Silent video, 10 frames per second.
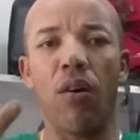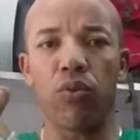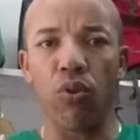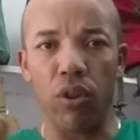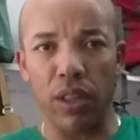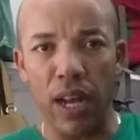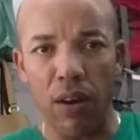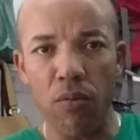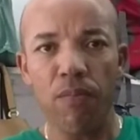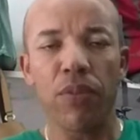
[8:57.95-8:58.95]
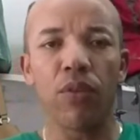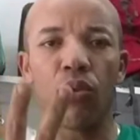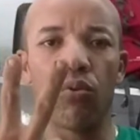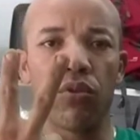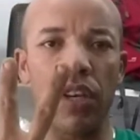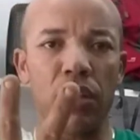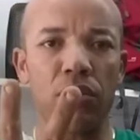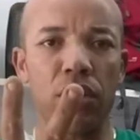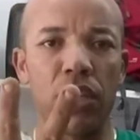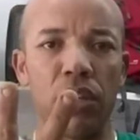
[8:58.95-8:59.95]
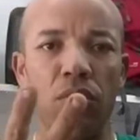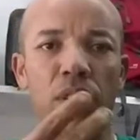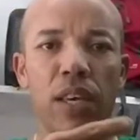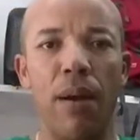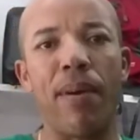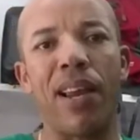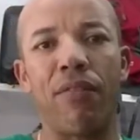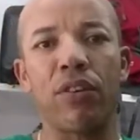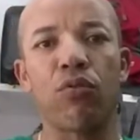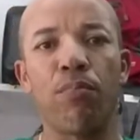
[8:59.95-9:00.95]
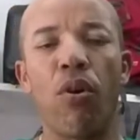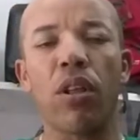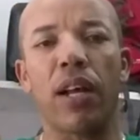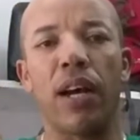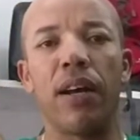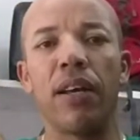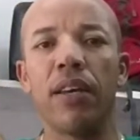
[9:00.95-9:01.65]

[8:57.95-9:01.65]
total 200 kg que a mala vai suportar.